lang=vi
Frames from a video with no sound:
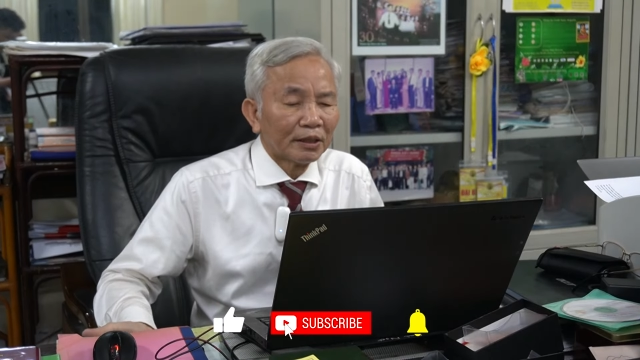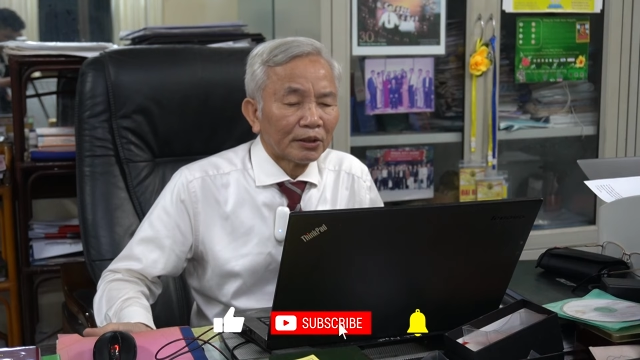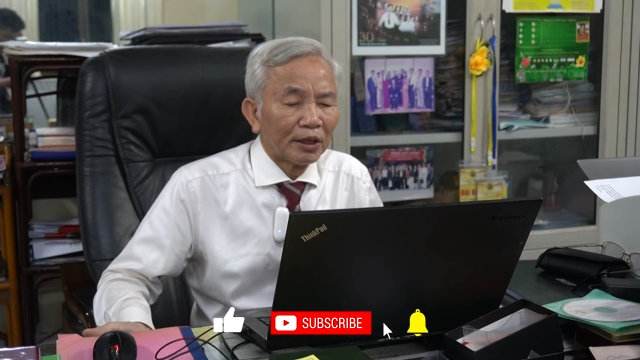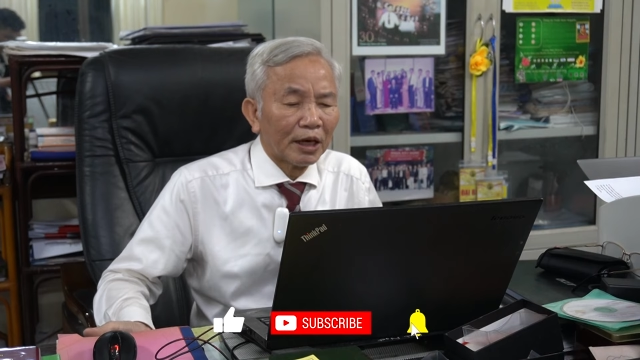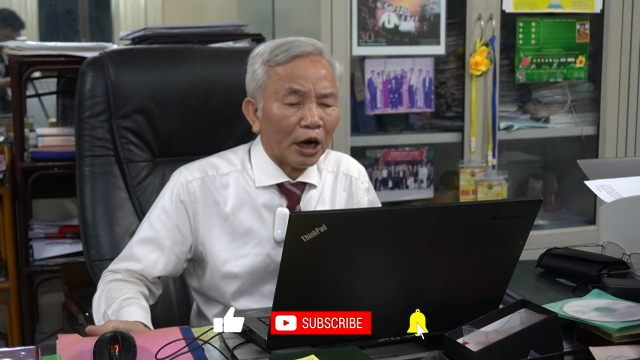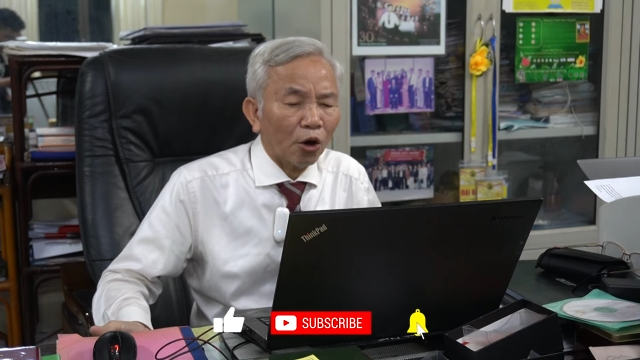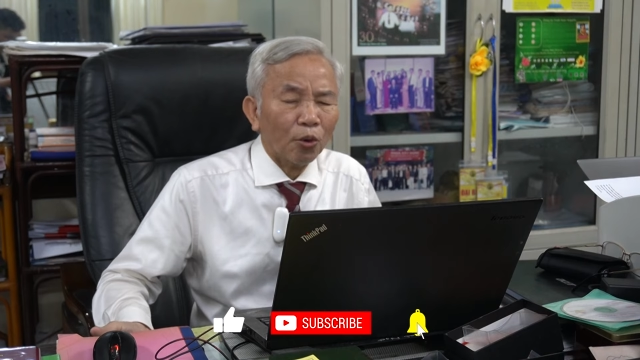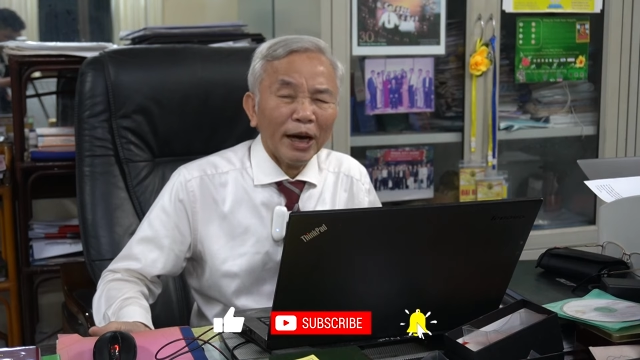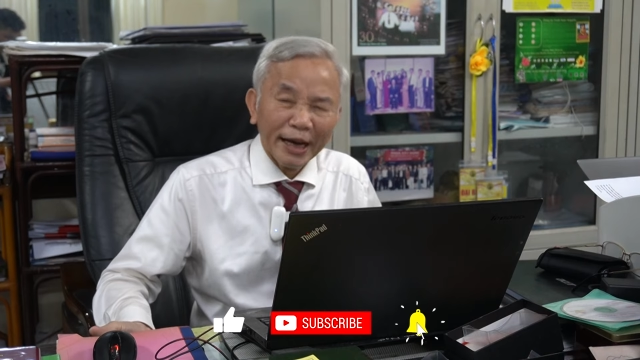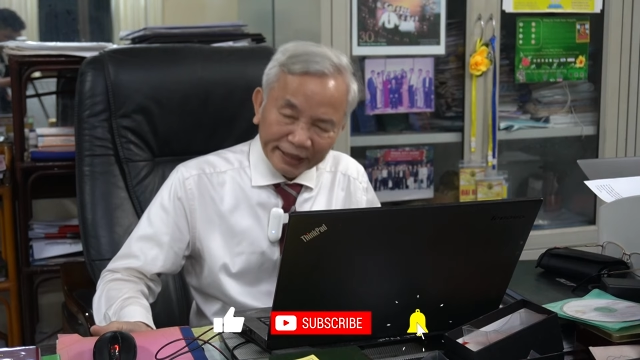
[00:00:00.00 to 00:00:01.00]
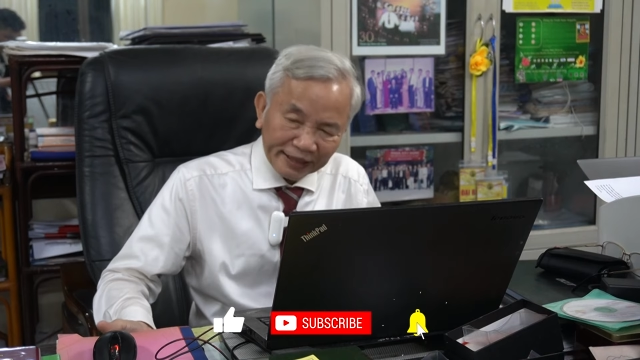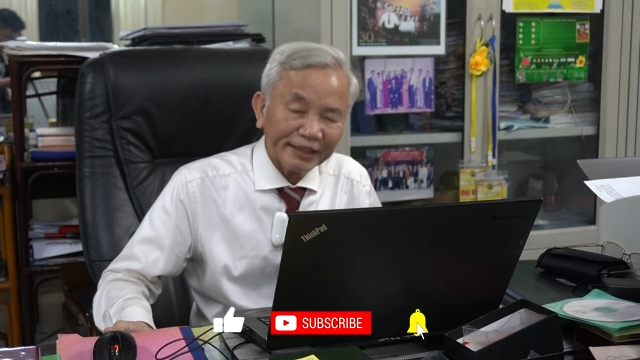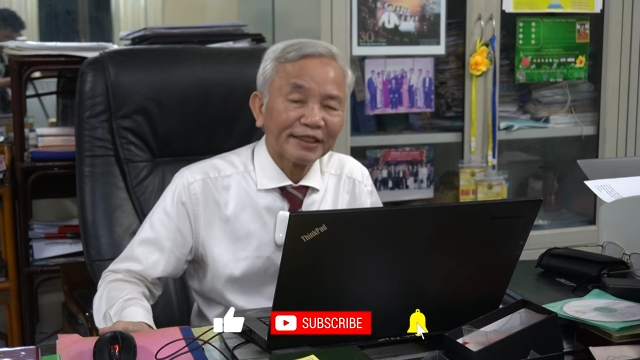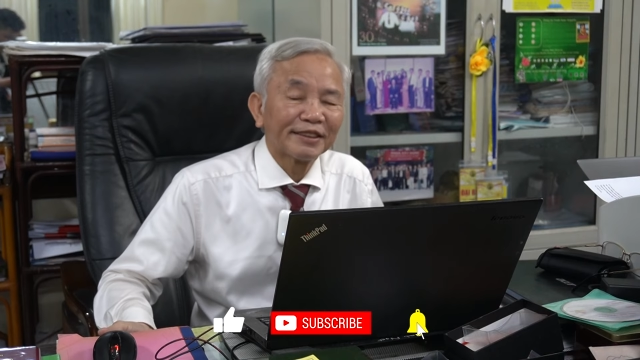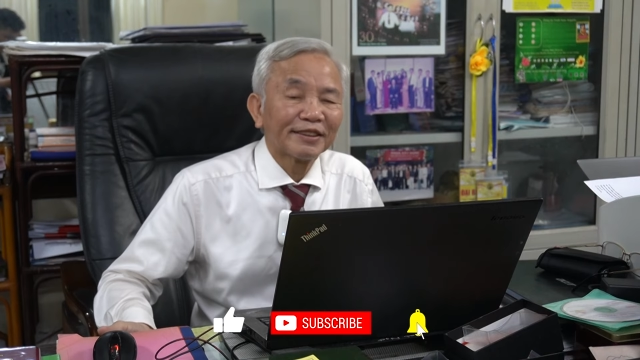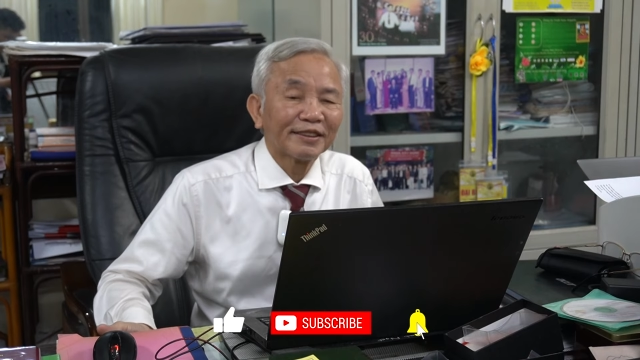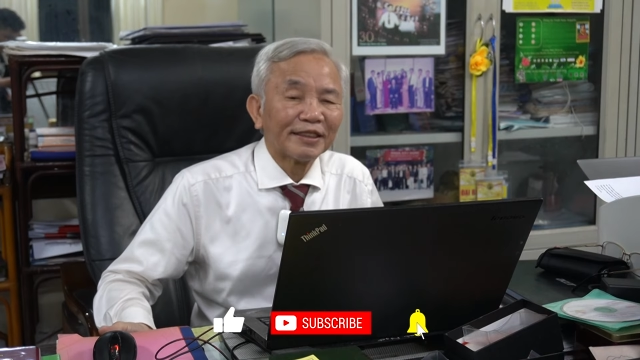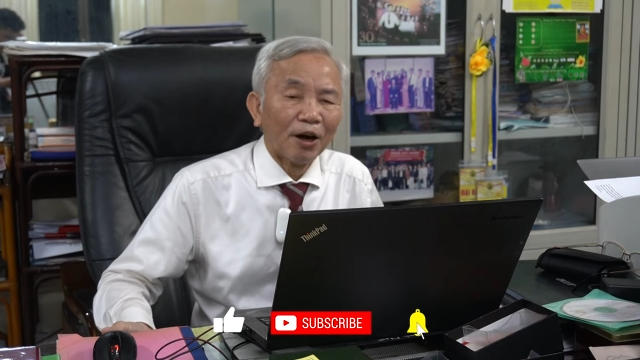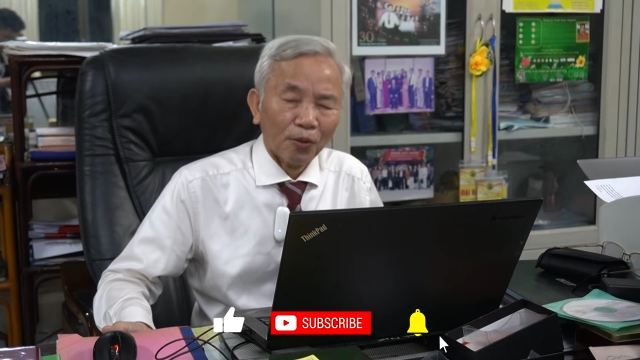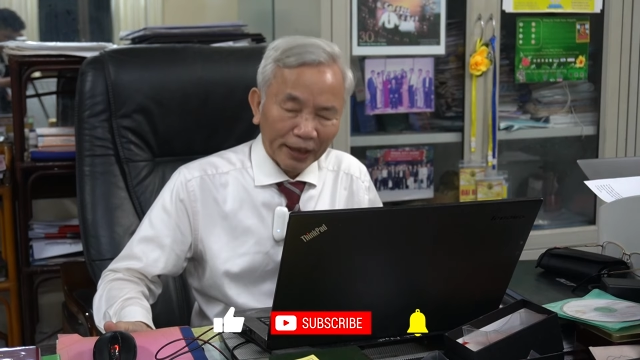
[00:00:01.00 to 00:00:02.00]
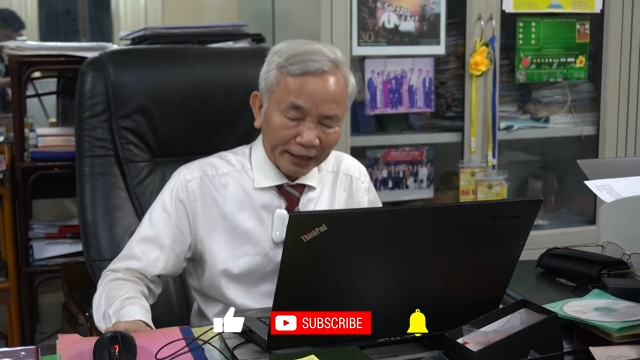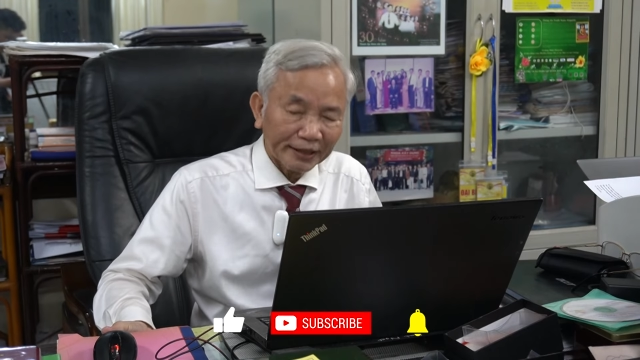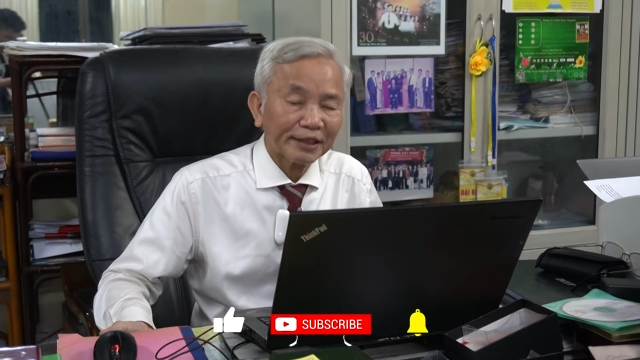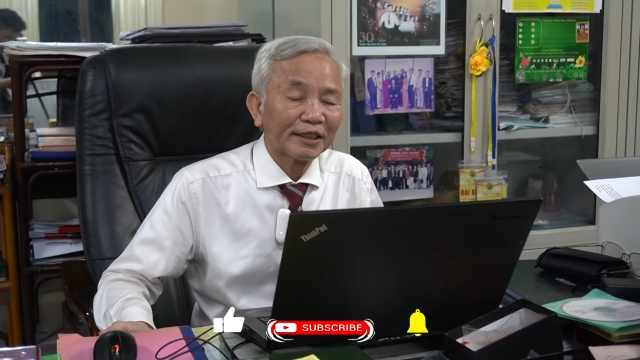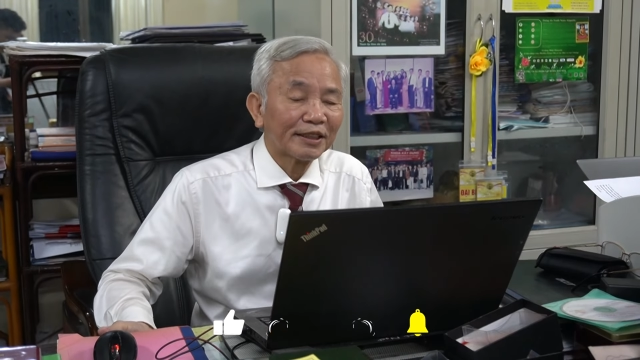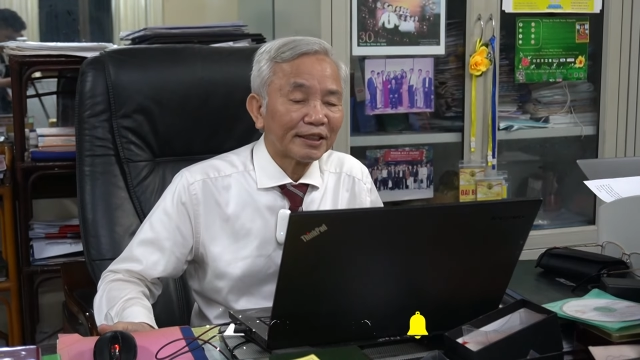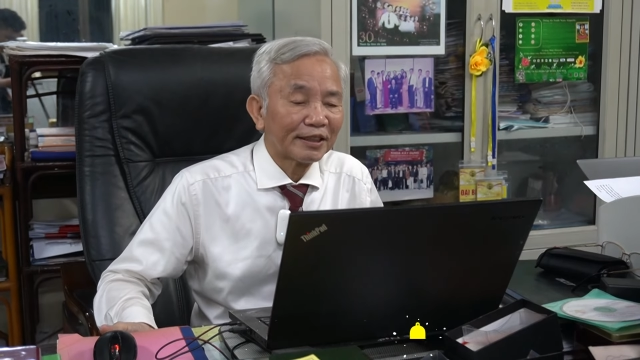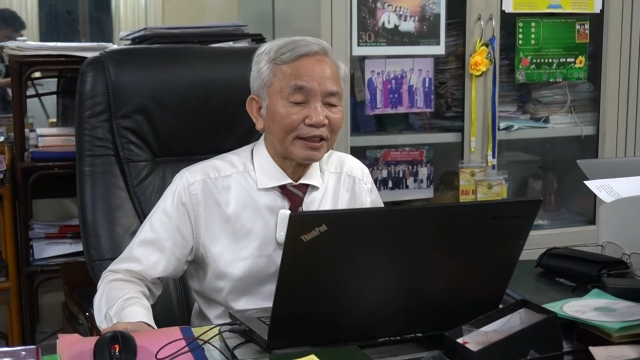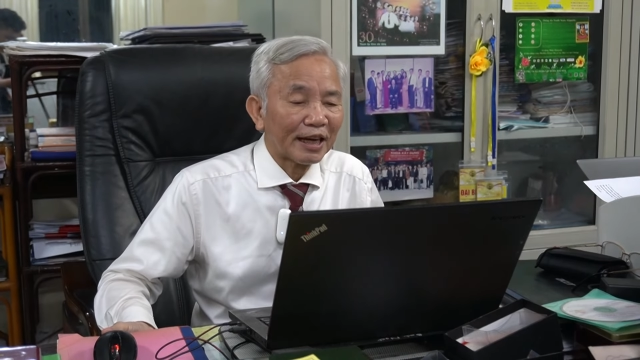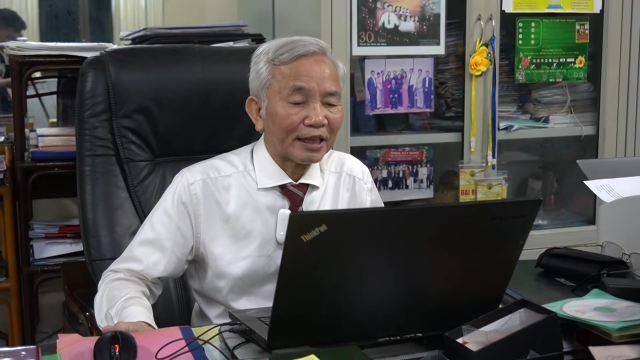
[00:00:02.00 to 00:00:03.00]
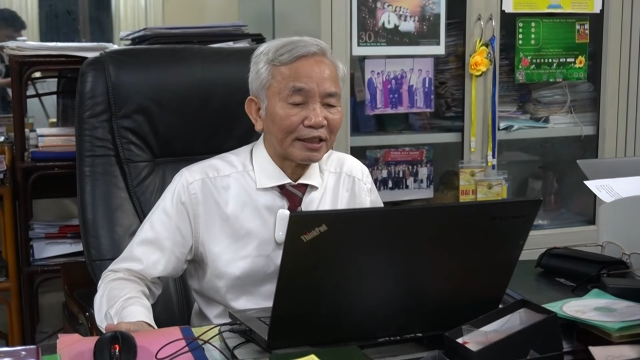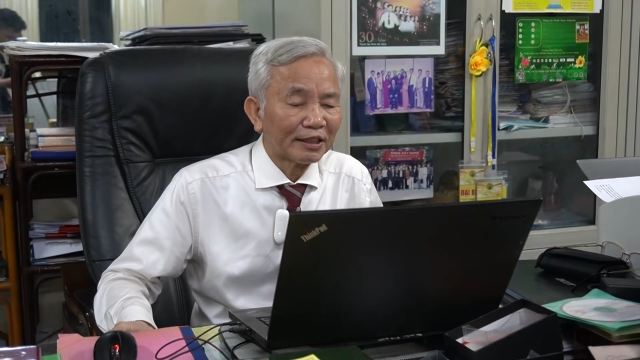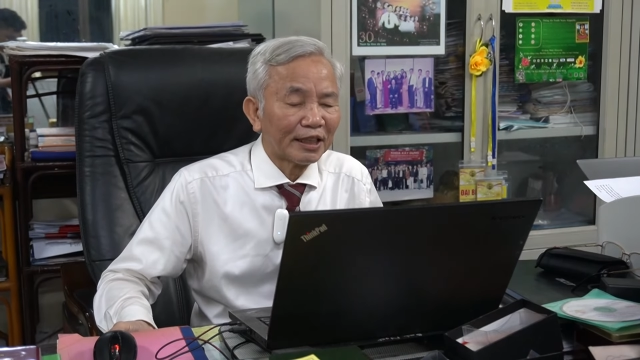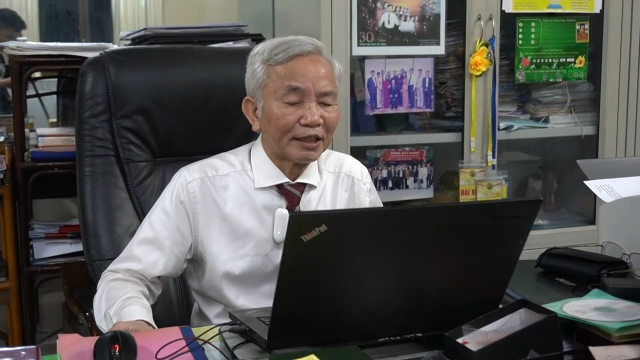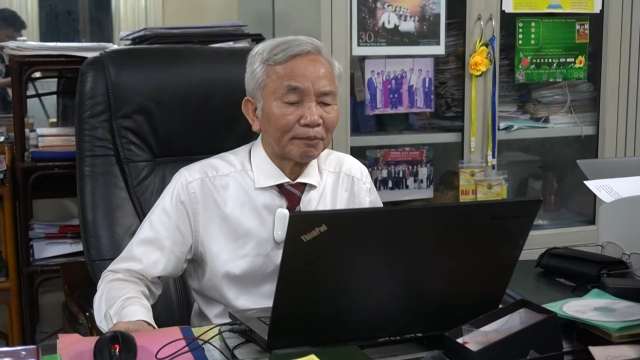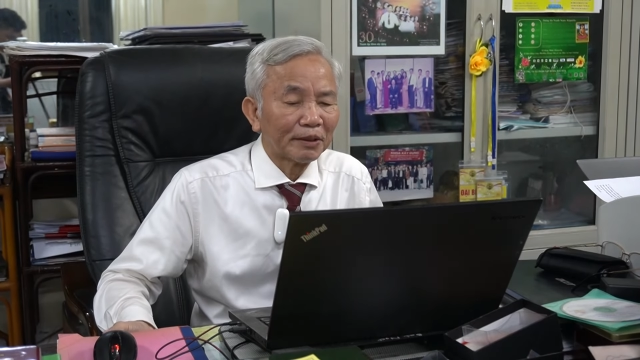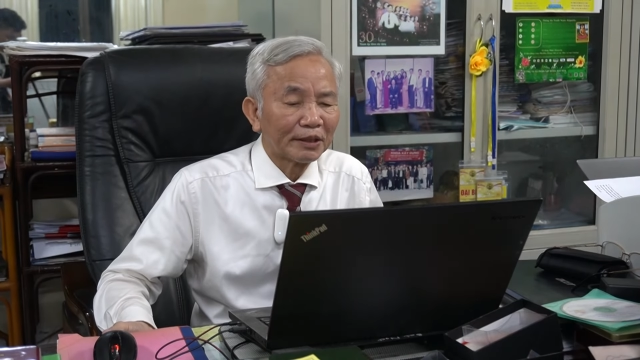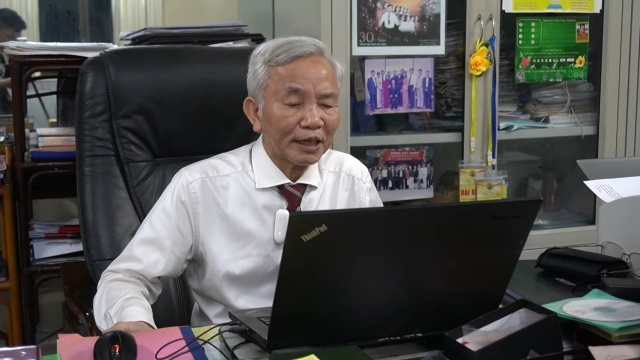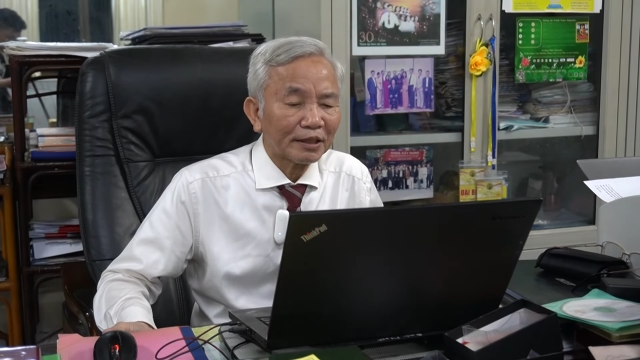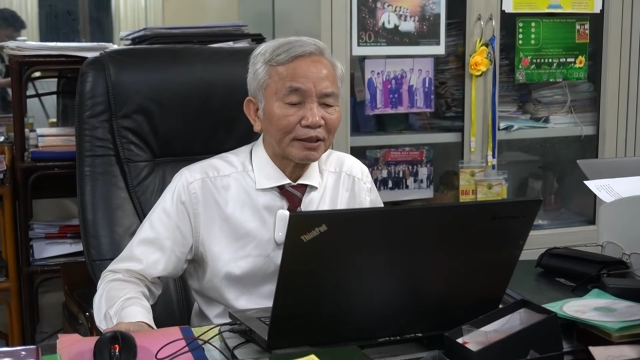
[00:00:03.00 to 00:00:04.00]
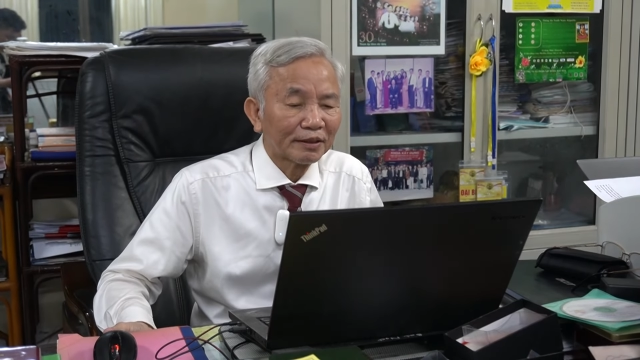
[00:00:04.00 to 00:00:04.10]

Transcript: thế hầu hết hầu hết là những người chết